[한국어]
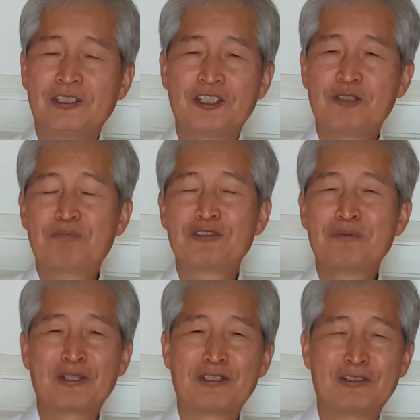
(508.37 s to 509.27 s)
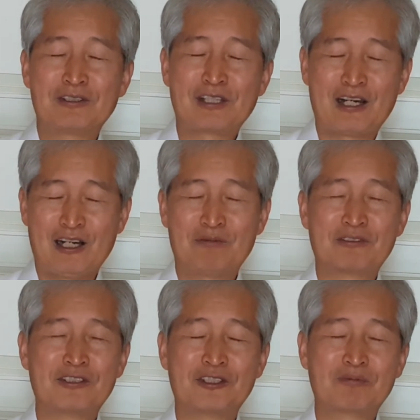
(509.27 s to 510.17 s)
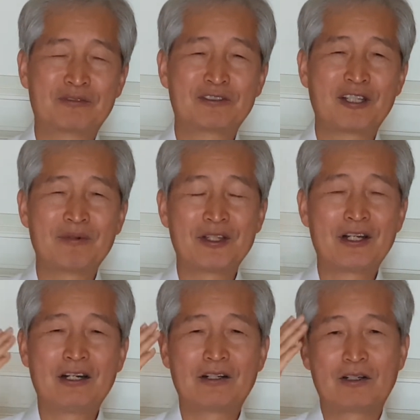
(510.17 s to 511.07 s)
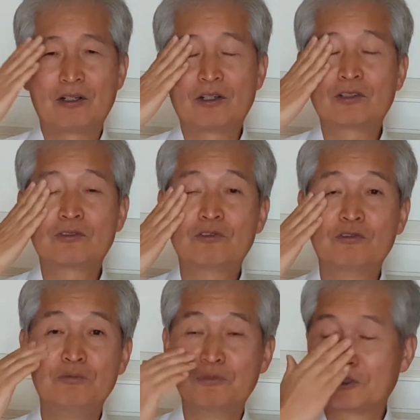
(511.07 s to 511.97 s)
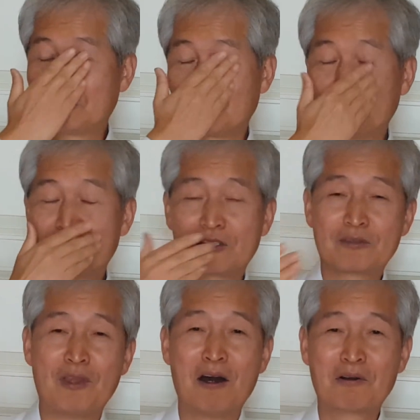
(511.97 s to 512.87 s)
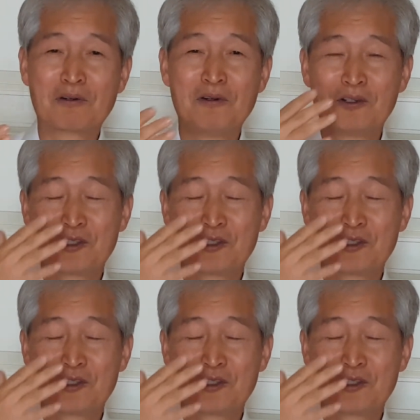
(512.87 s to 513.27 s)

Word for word: 10분이면은 다 부르는데 부를 때마다 아, 눈물이 좀 찔끔 나오고